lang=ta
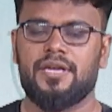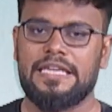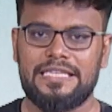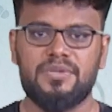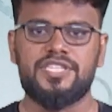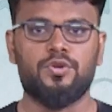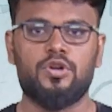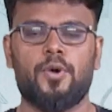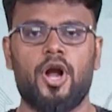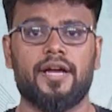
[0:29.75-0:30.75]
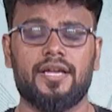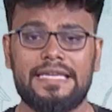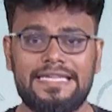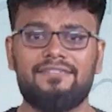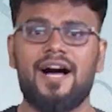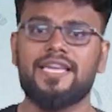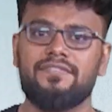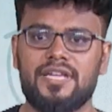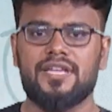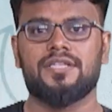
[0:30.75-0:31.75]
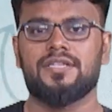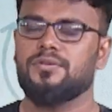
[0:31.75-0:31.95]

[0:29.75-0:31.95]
இந்த மிஷின் ஒரு ப்ராடக்ட் இதை வாங்கி விற்கிறது